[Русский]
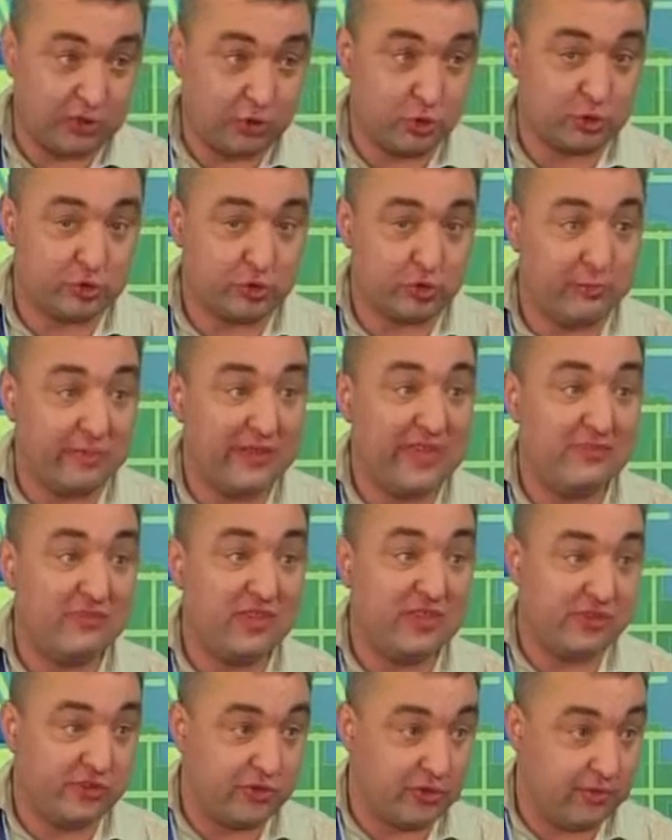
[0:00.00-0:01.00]
то, что мы им
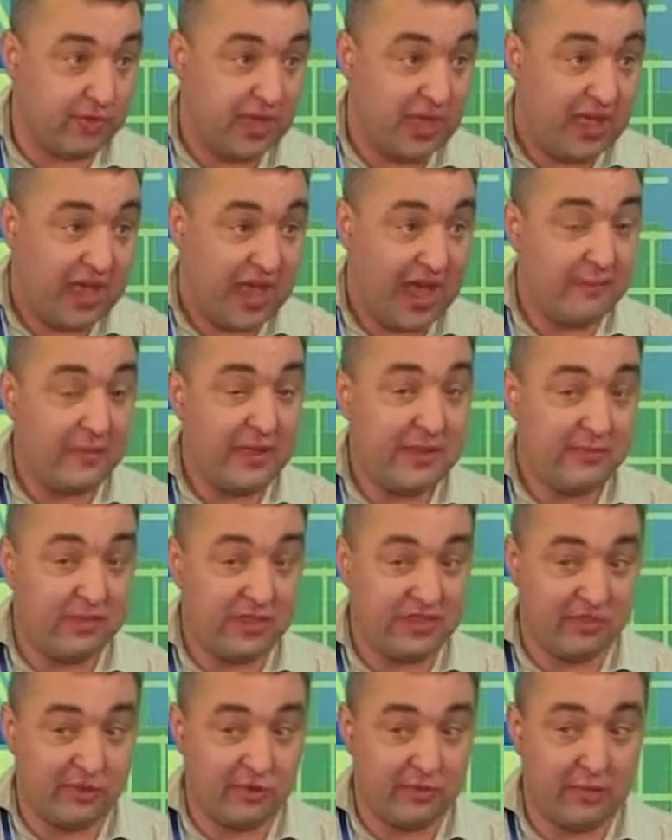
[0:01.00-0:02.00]
несем. А мы им
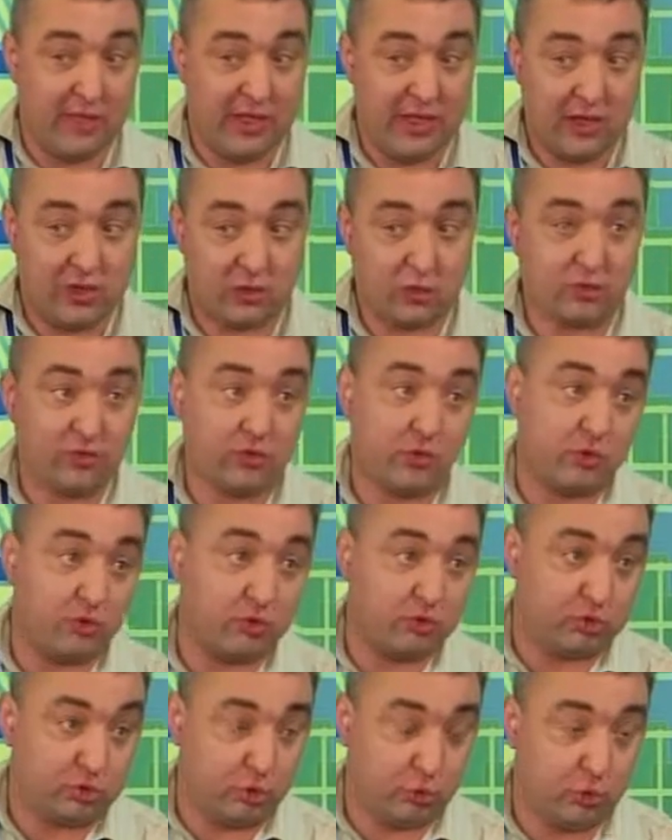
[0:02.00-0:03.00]
несем русскую
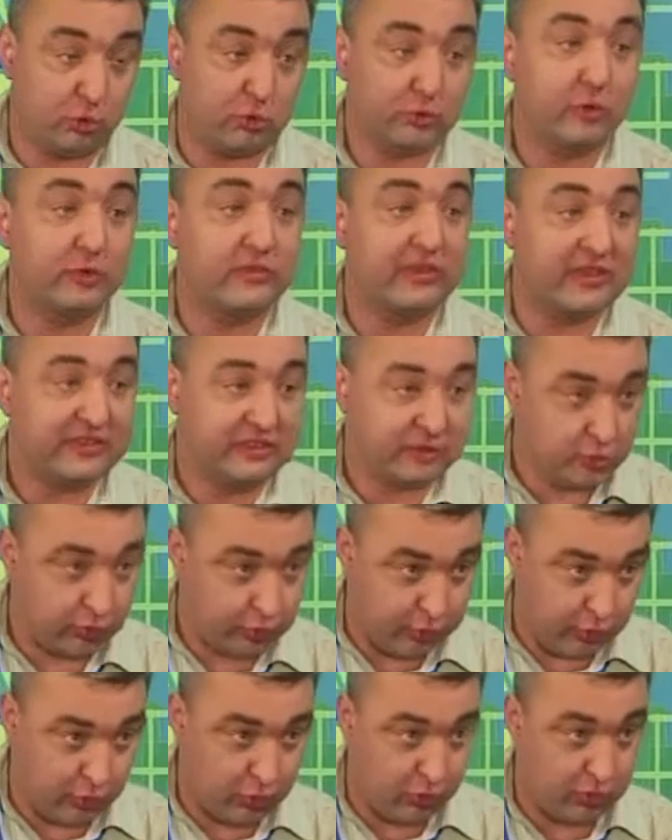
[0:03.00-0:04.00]
культуру, русскую
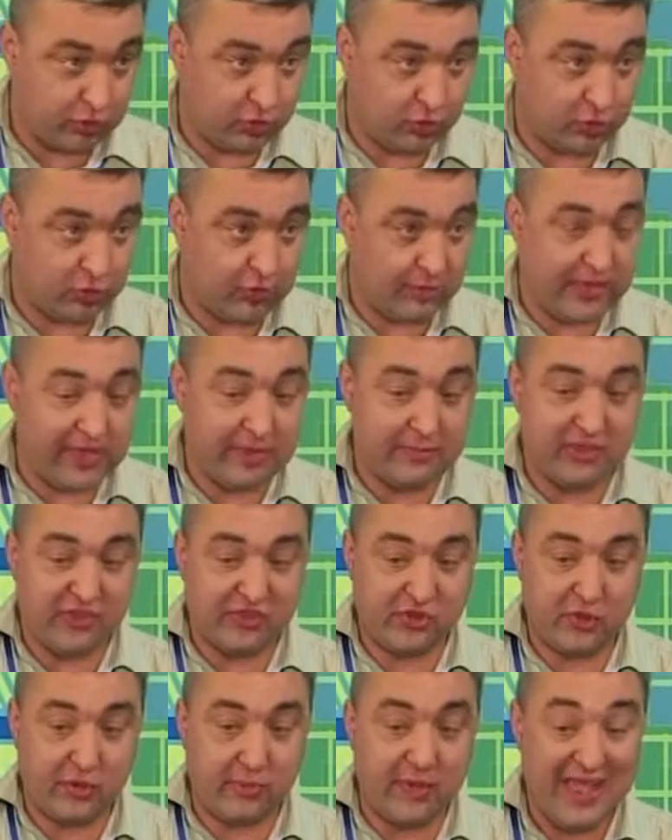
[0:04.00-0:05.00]
традиционную культуру. Мы им
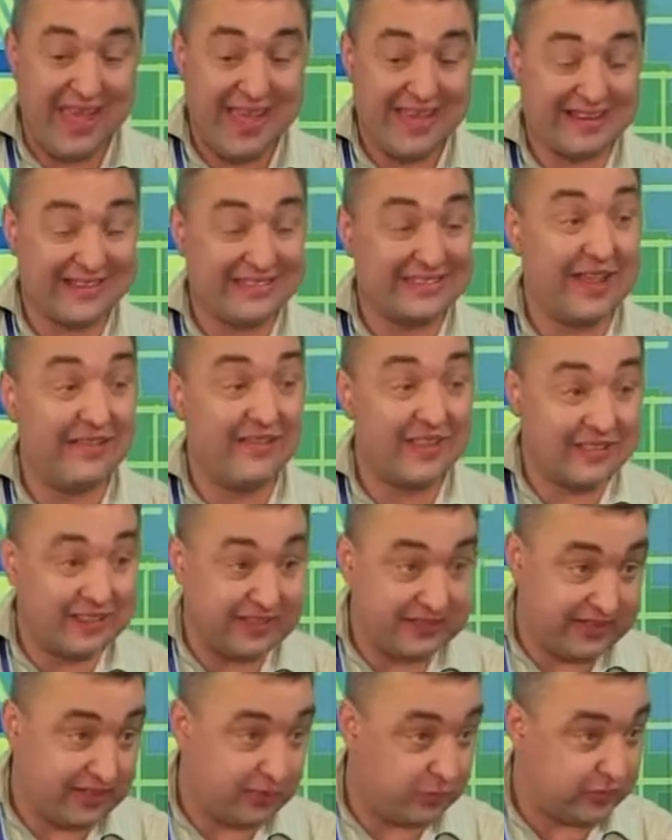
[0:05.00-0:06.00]
несем
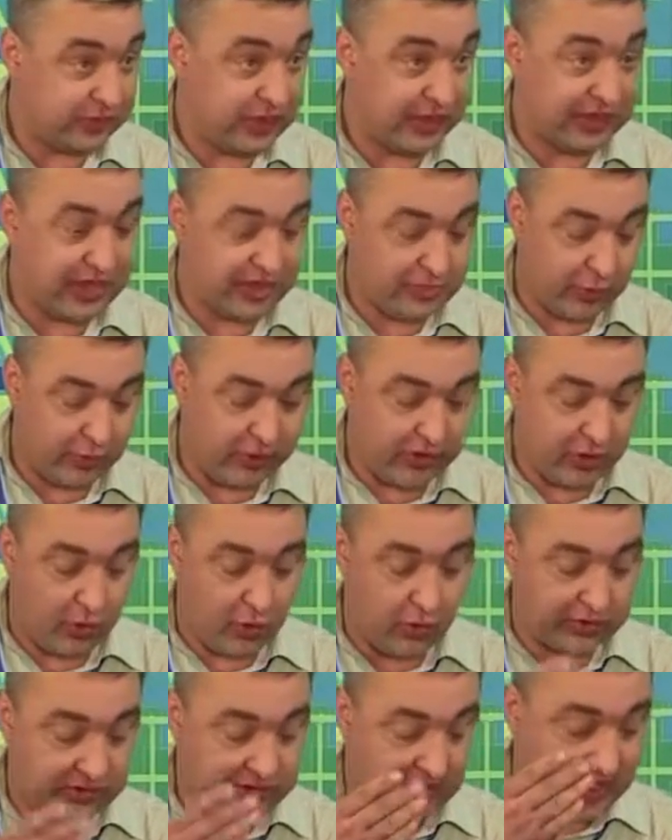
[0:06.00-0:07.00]
разновидности русской этих гармоник,
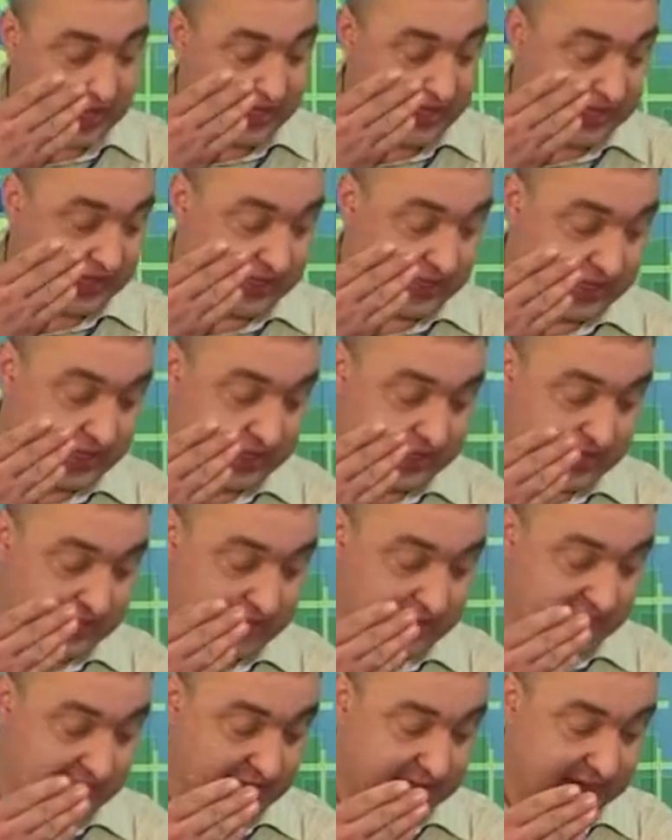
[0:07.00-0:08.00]
от
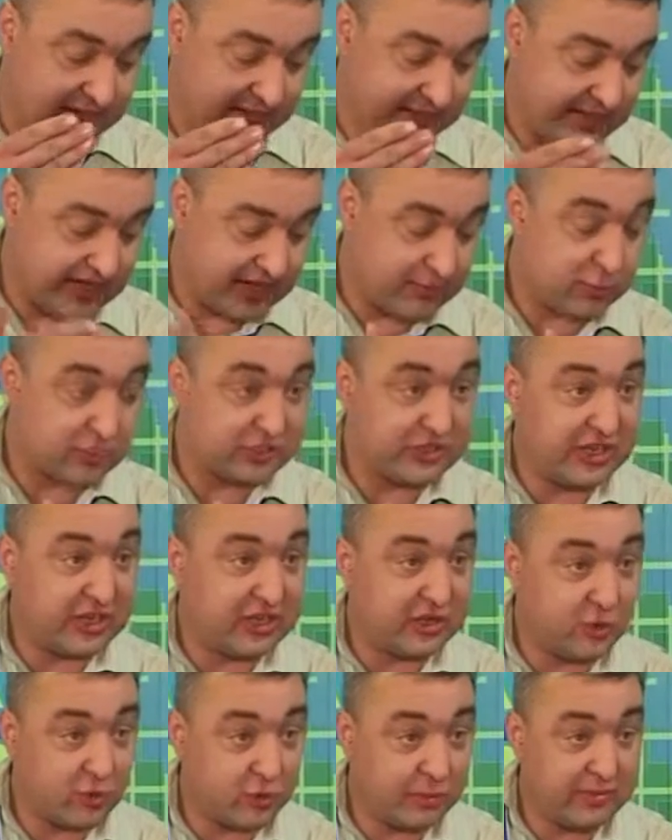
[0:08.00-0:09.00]
э, гармошки
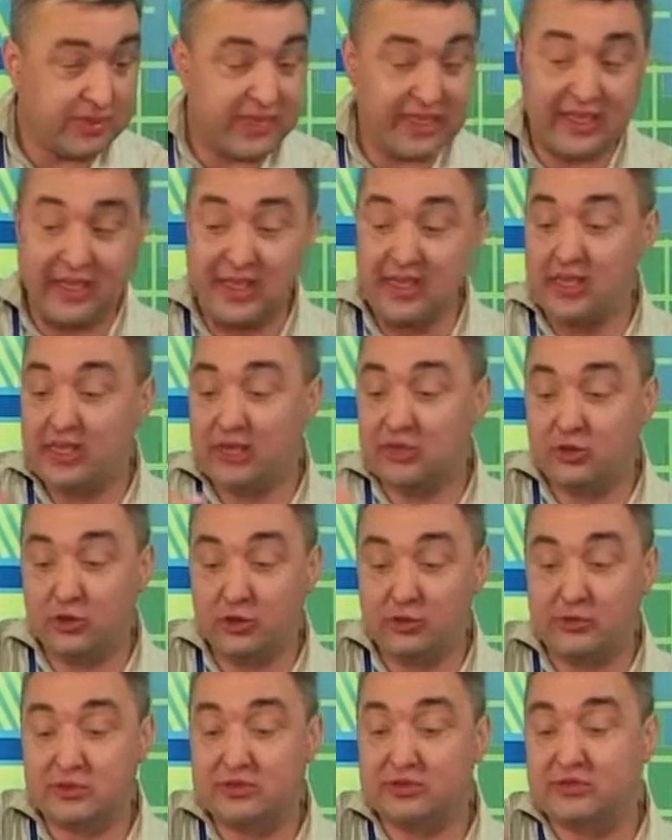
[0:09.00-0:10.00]
хромки
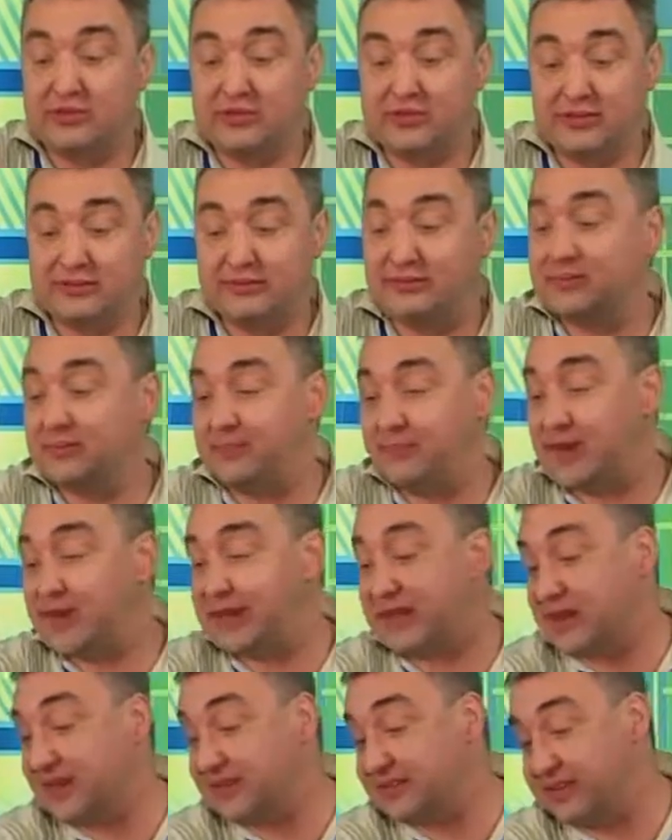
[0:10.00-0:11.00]
до вот
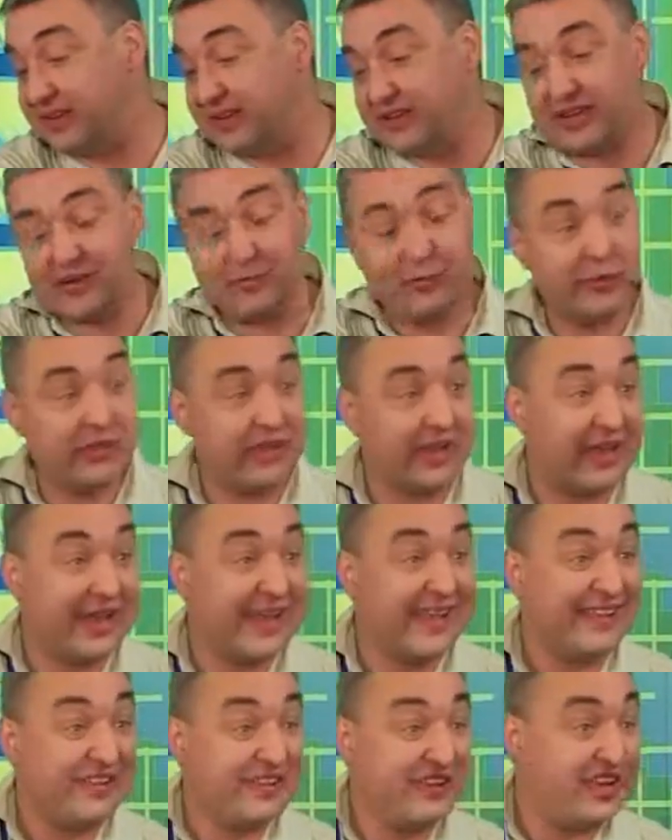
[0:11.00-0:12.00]
прекрасных гармоник
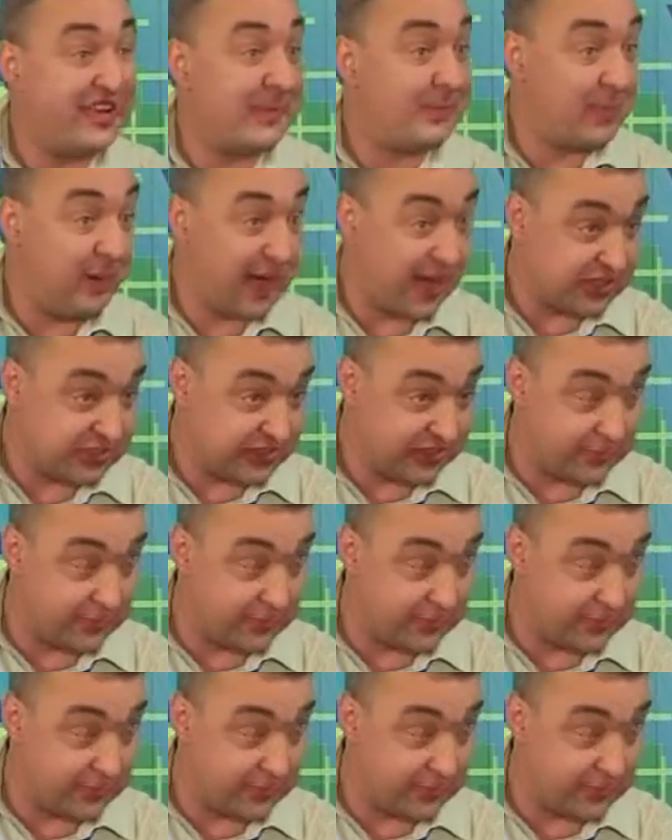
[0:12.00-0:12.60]
черепашек,